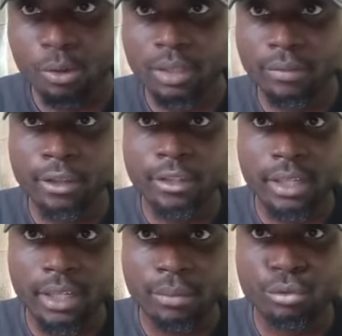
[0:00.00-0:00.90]
On avait une
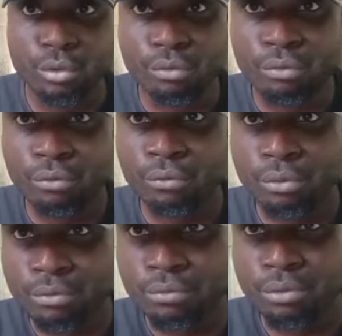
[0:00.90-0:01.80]
équipe de
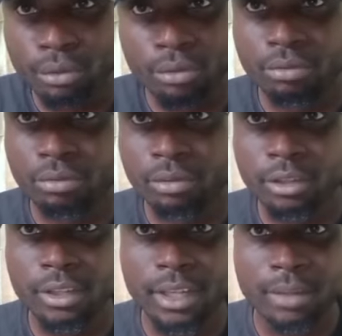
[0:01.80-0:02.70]
fous furieux,
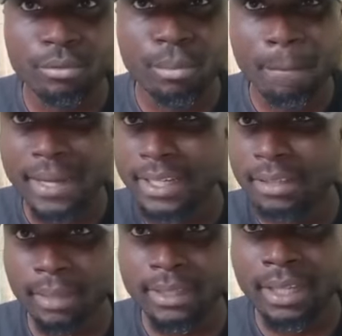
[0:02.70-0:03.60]
une équipe de
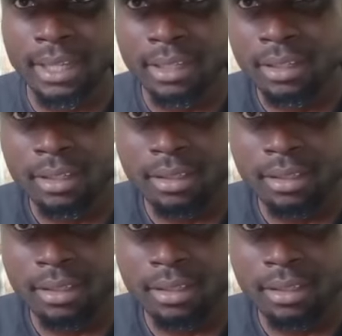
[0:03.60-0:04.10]
malades mentales.